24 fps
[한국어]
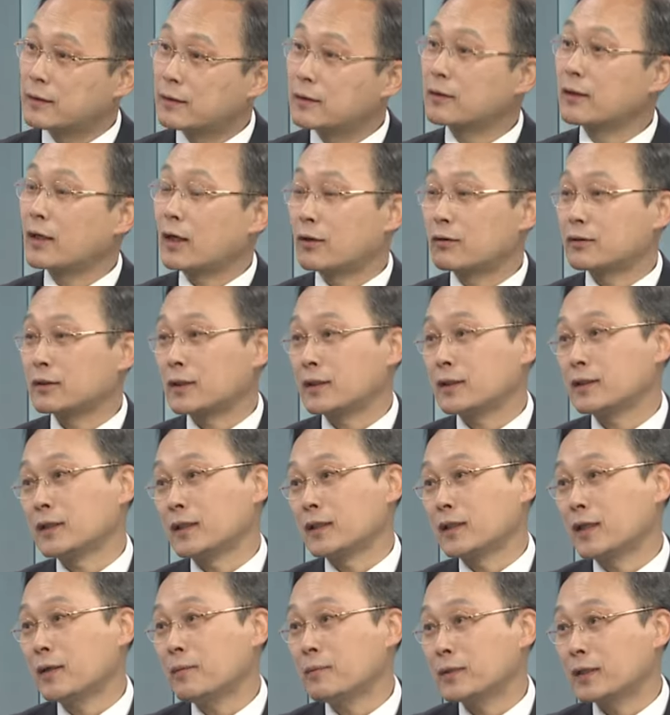그런 간호사를
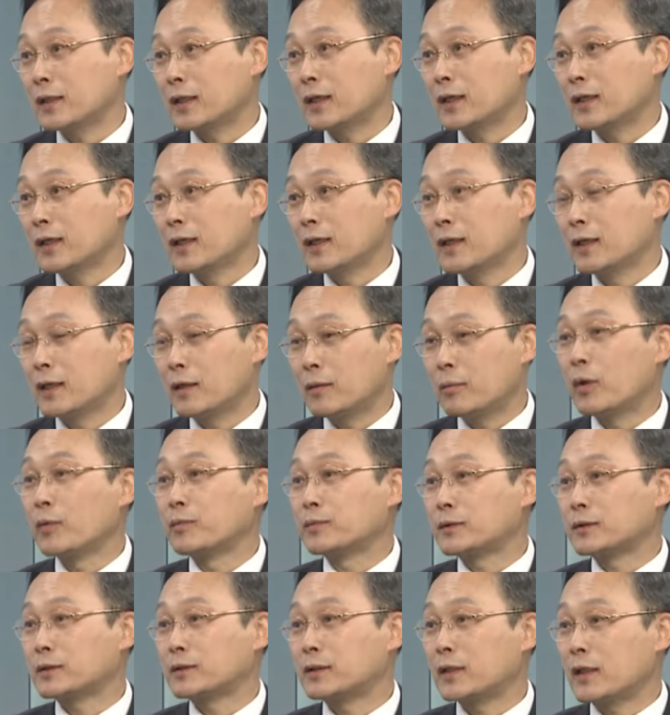얘기합니다. 예, 예.
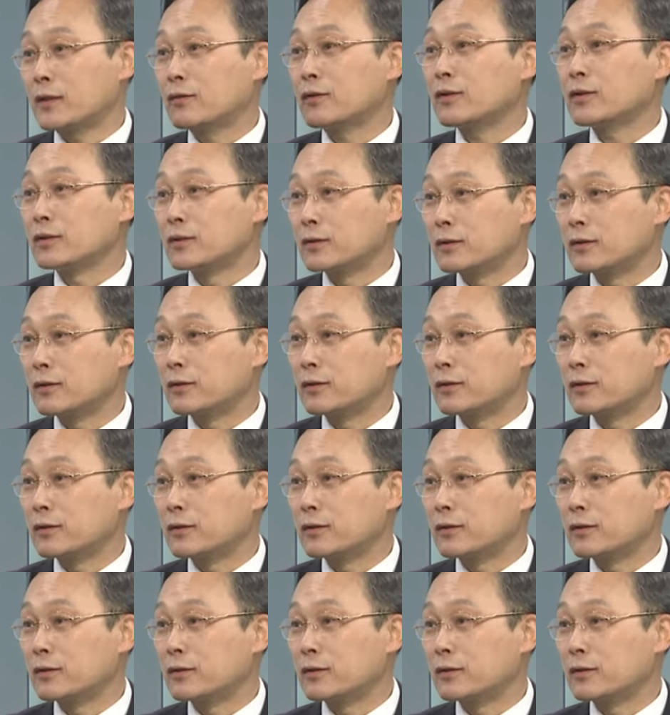법상으로 있는